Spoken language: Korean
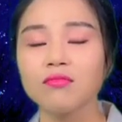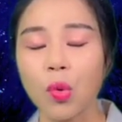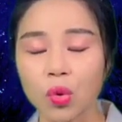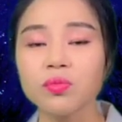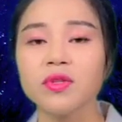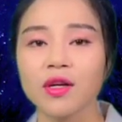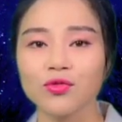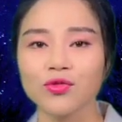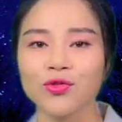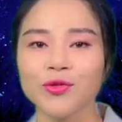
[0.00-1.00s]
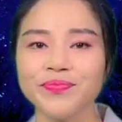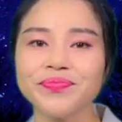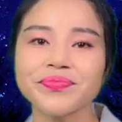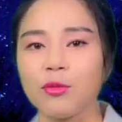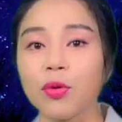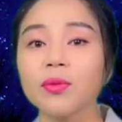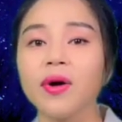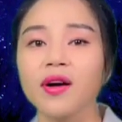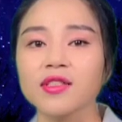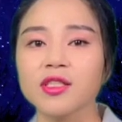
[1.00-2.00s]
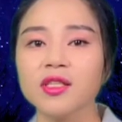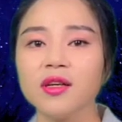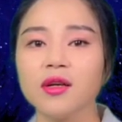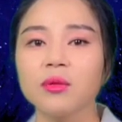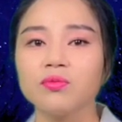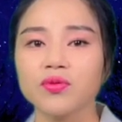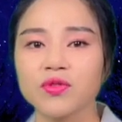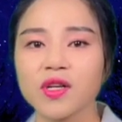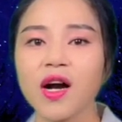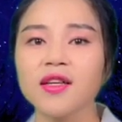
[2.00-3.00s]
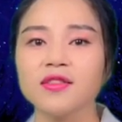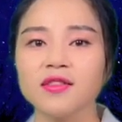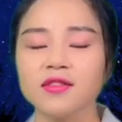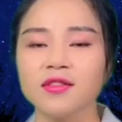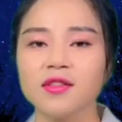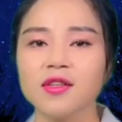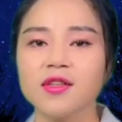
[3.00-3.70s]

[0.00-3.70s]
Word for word: 모릅니다, 누구도. 보는 바와 같이 북한은